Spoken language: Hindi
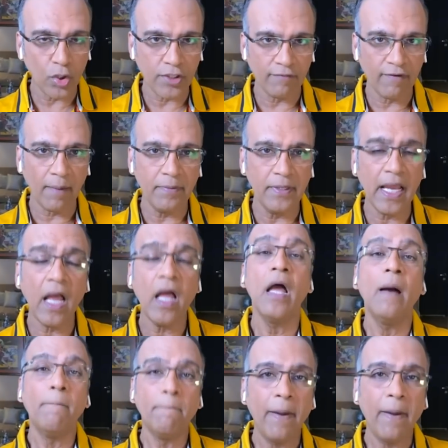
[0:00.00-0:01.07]
तोड़ जवाब दिया
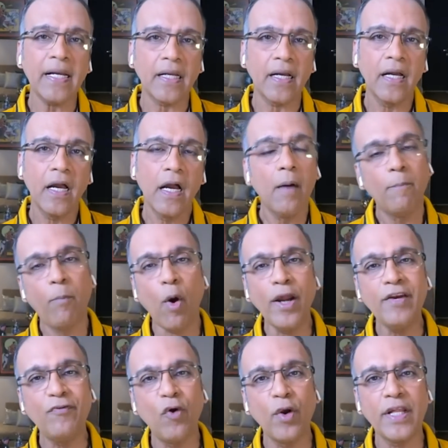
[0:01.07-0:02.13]
बट
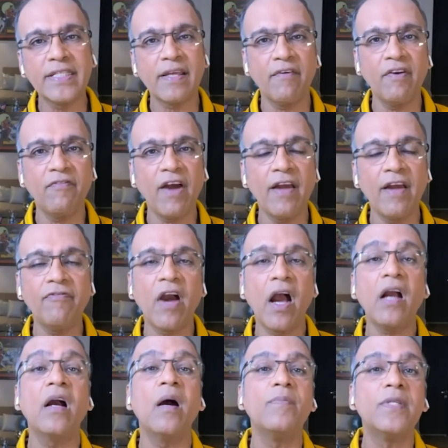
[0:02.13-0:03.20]
पॉइंट फोर एट सेवन फाइव का
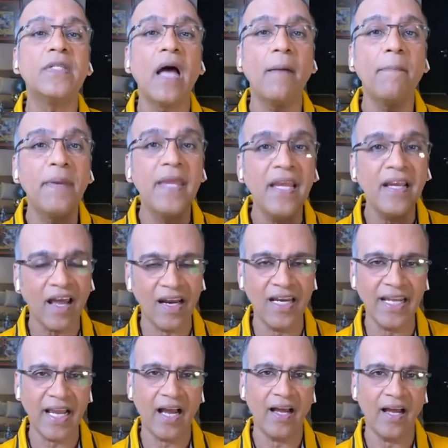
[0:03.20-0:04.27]
कब्जा भी कर
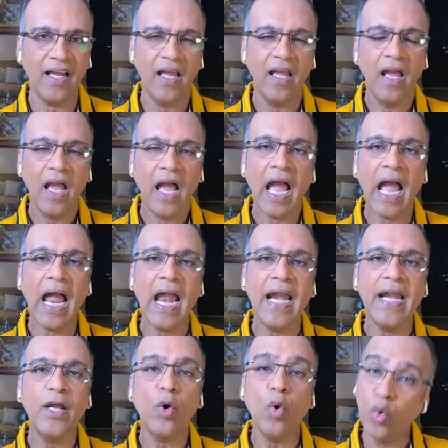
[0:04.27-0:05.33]
लिया
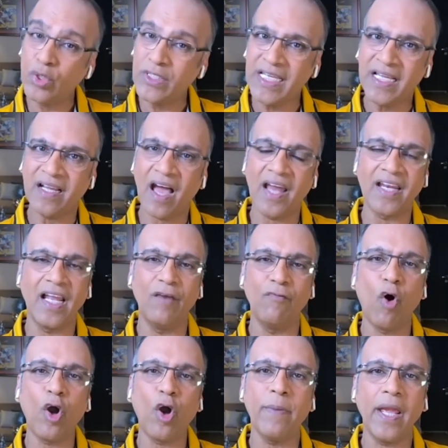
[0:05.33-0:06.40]
एंड उसी कारगिल
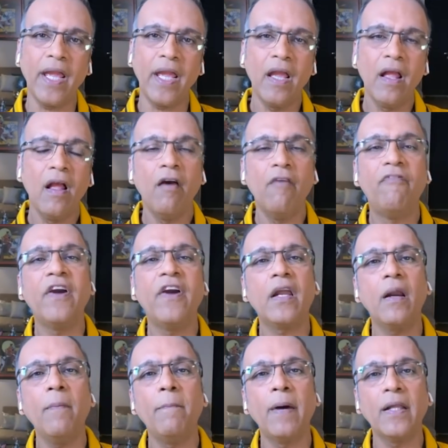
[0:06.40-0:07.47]
वॉर में
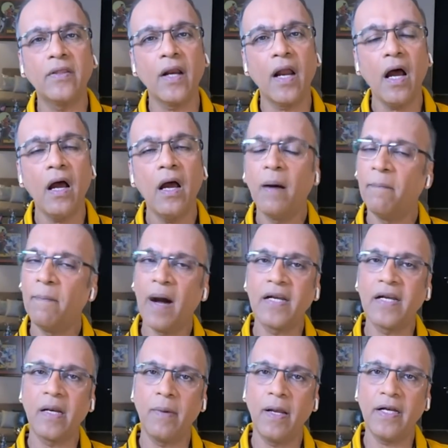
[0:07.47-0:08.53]
विक्रम बत्रा
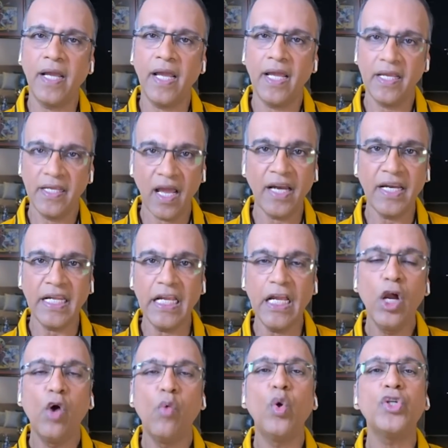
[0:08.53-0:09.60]
मार्टर बन गए यानी
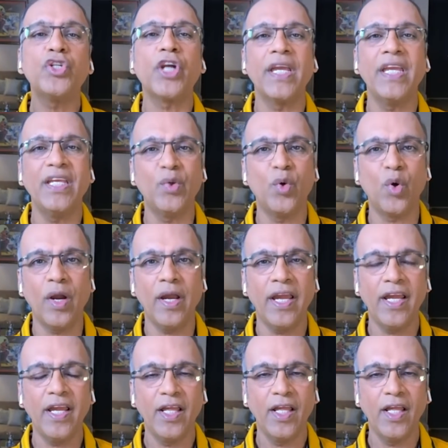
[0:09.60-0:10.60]
वो शहीद हो गए